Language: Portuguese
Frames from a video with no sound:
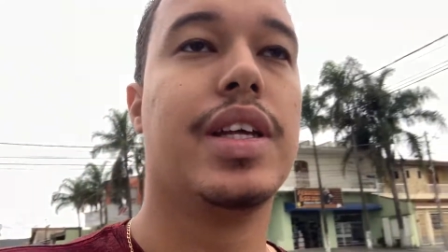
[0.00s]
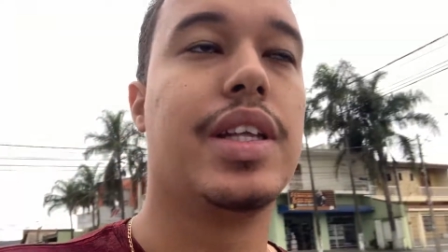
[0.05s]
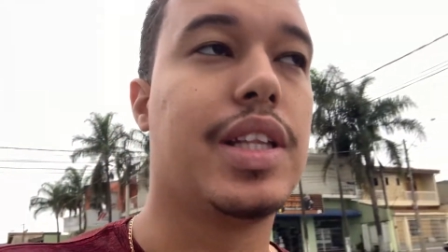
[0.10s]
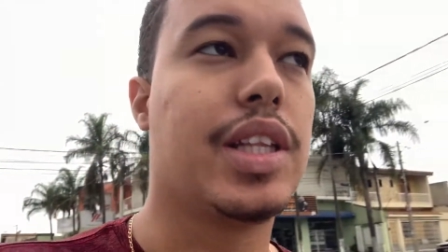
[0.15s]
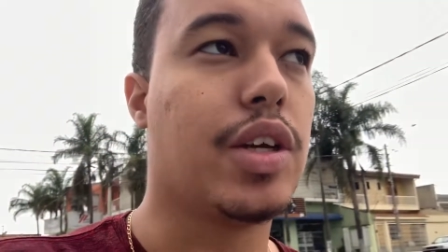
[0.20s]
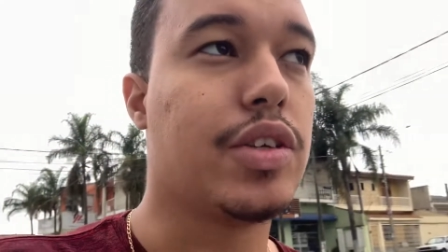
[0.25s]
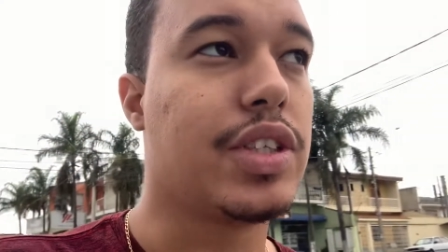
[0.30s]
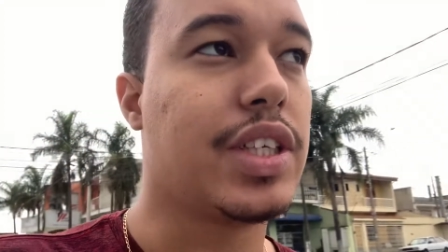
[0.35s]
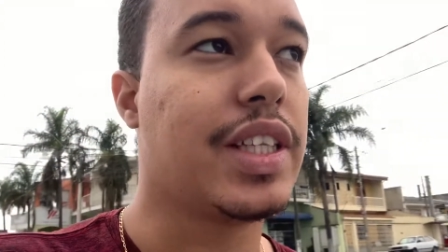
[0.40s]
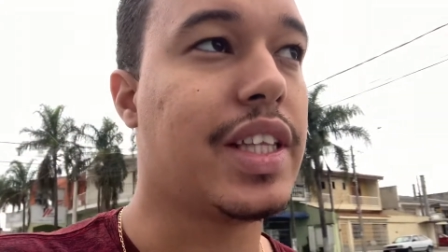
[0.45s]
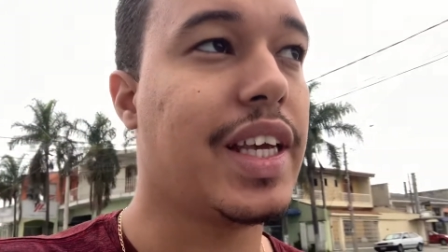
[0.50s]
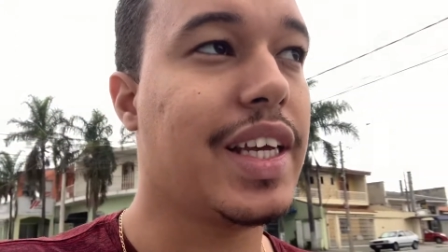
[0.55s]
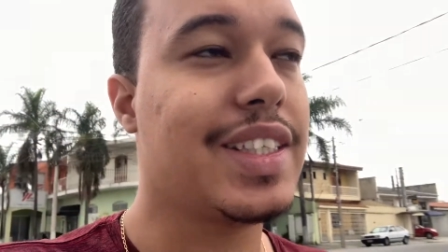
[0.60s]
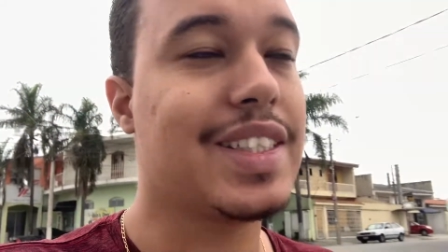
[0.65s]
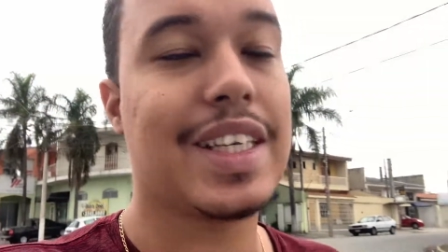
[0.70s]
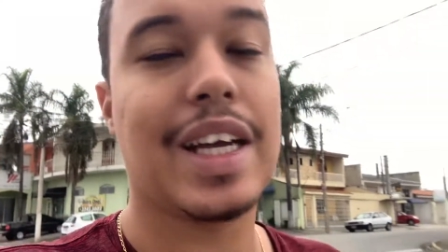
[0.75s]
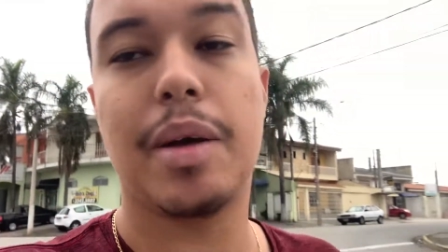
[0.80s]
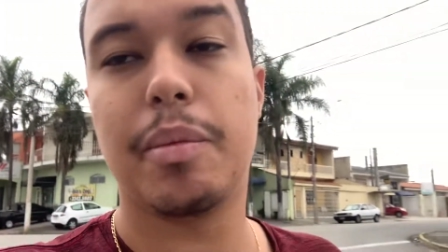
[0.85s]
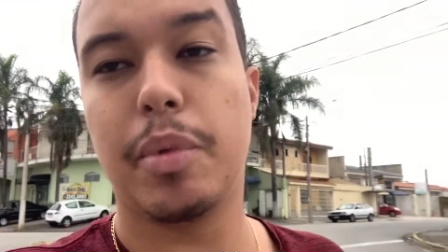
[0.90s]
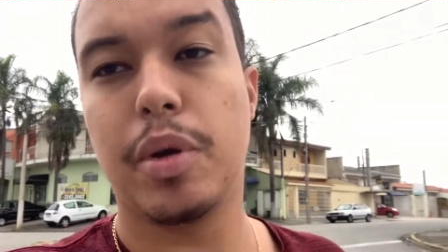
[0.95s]
Então você tem que
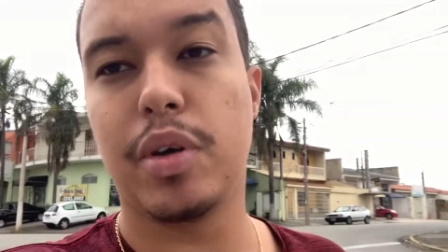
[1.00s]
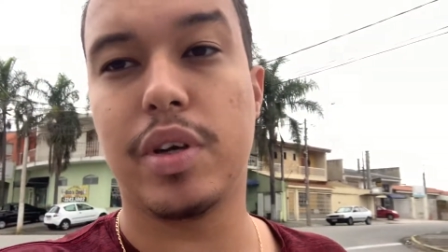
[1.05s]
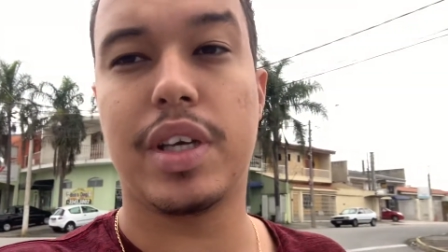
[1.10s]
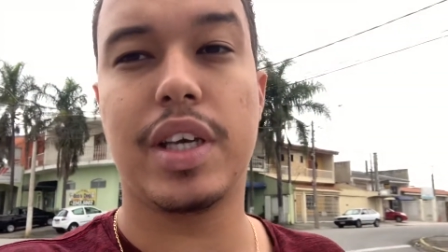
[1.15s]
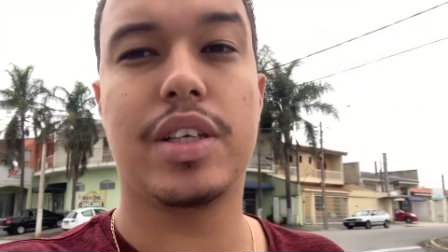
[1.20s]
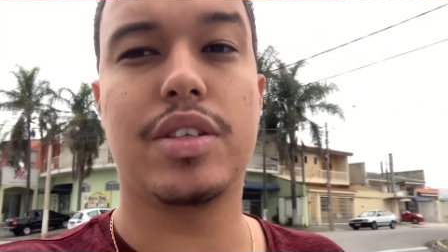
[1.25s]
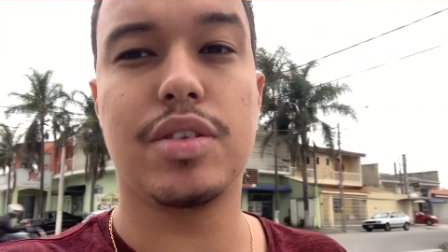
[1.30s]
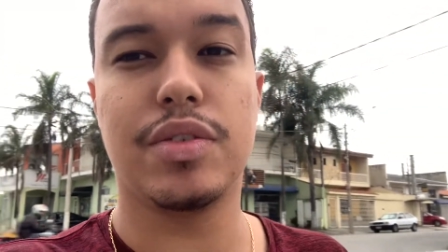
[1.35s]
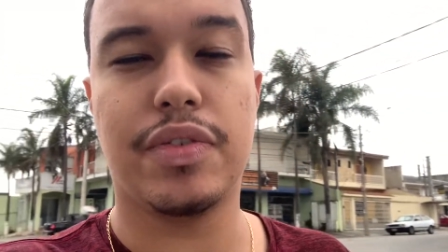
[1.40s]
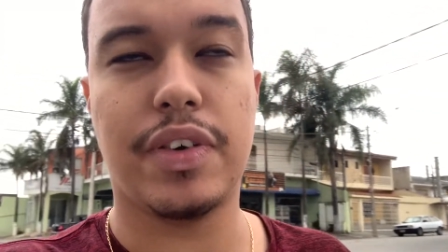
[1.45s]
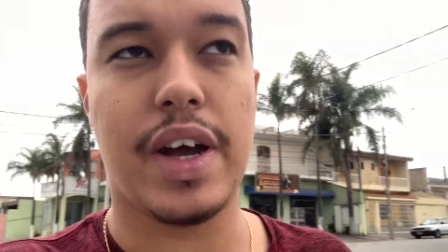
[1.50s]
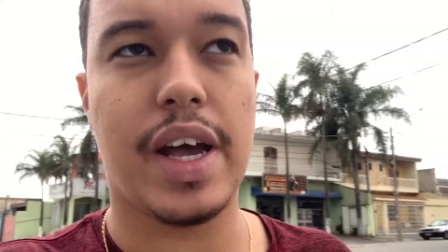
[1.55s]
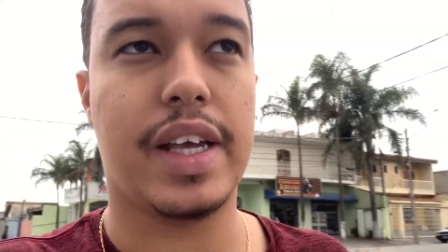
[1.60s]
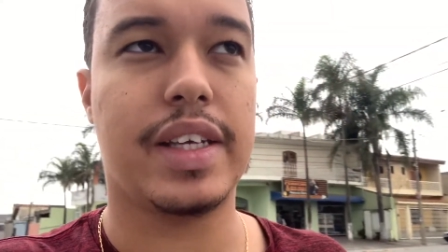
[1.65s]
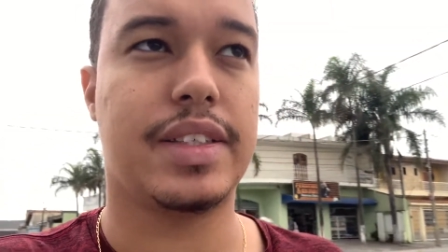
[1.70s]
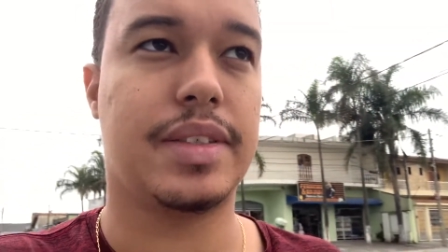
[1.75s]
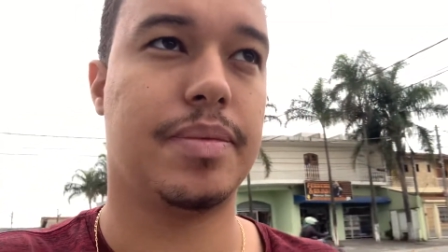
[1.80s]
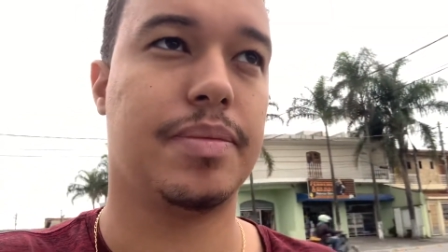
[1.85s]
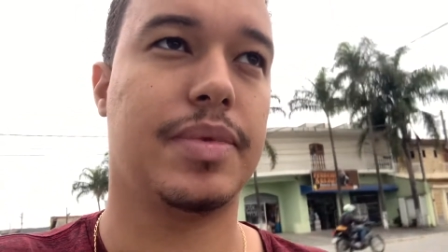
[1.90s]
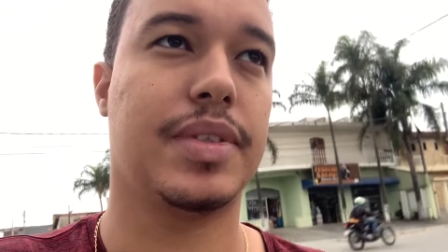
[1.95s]
saber o que, que tu faz,
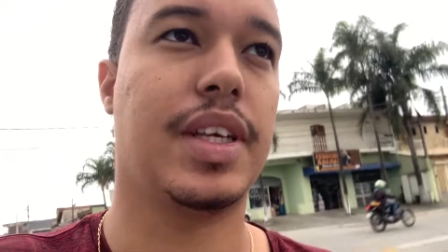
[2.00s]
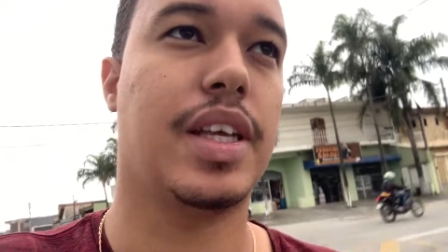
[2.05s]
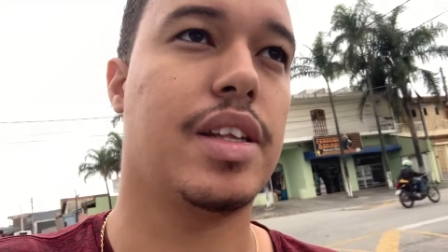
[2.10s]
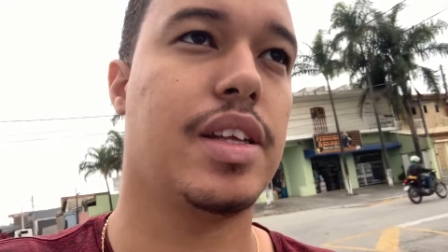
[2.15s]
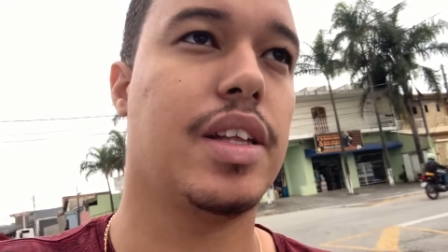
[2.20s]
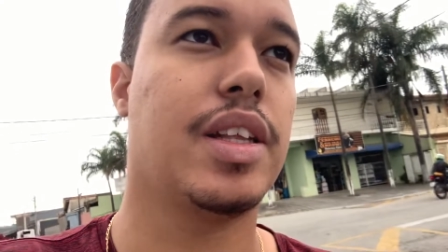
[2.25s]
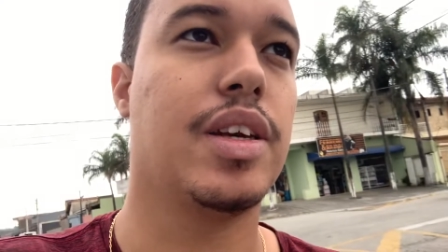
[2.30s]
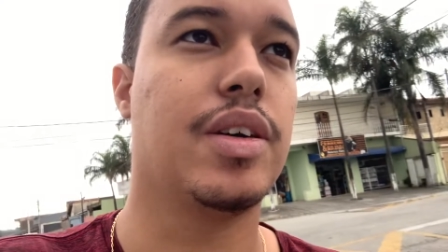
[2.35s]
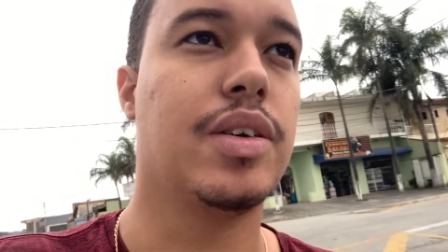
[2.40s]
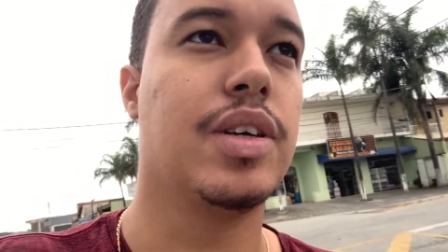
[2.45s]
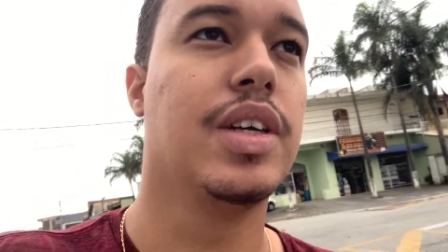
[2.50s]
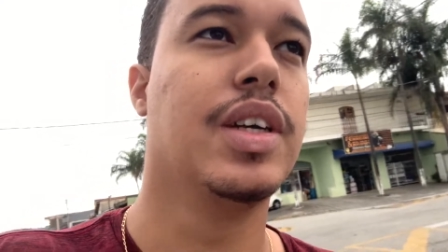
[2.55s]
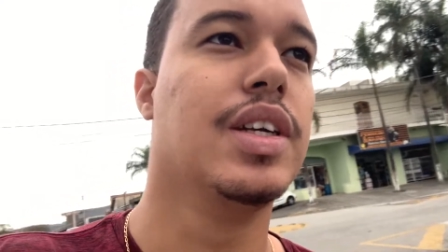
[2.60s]
você entendeu?